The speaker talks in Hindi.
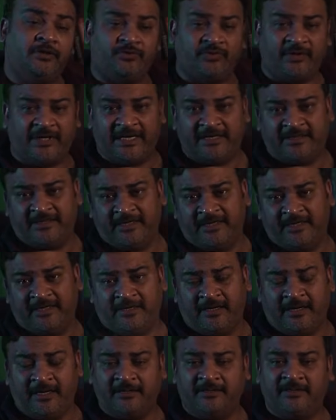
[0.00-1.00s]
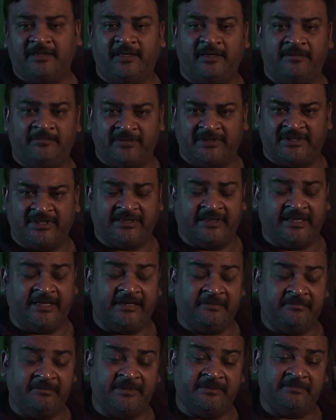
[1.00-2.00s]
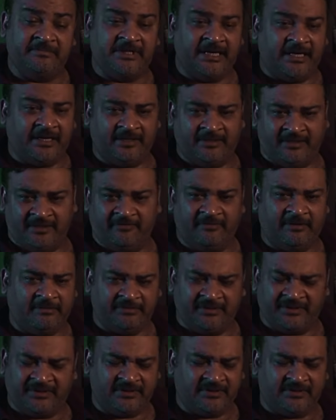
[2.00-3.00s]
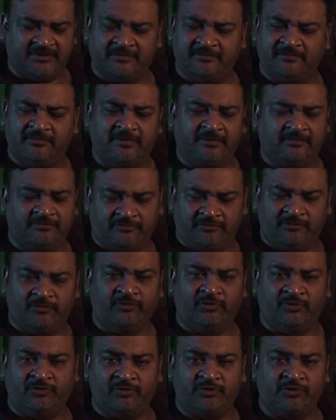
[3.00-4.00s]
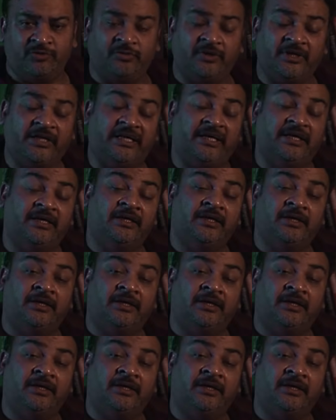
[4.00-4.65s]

तो कहते हैं कि रात के हम इस अंधेरे में जब जा रहे थे वापस तुम लोगों को छोड़ के